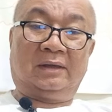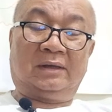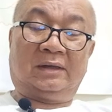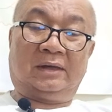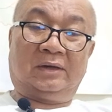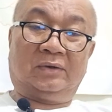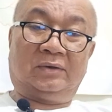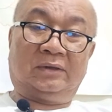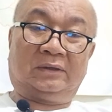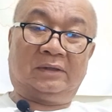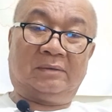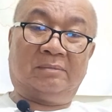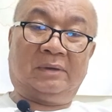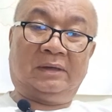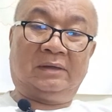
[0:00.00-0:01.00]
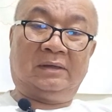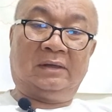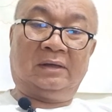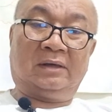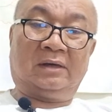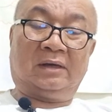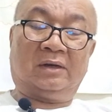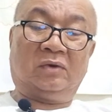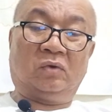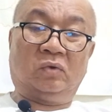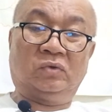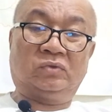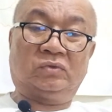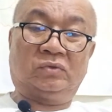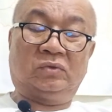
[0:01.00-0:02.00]
Kalau kita bandingkan
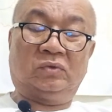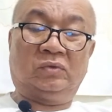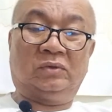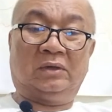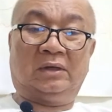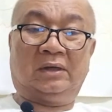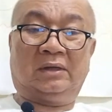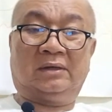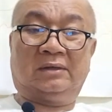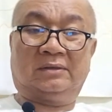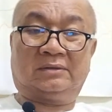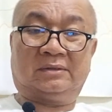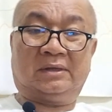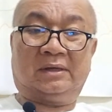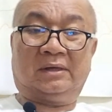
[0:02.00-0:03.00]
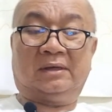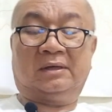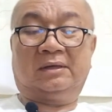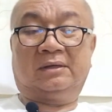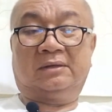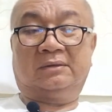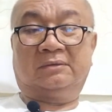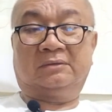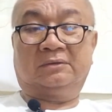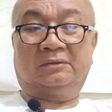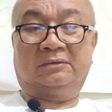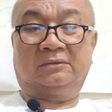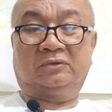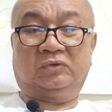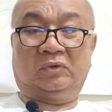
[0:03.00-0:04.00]
Usnu dengan Star,
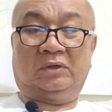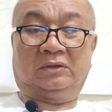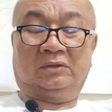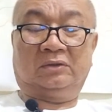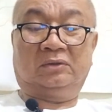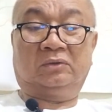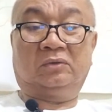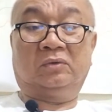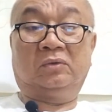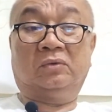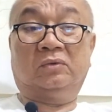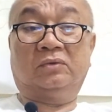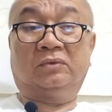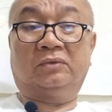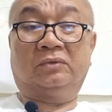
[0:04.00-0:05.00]
sudah tentu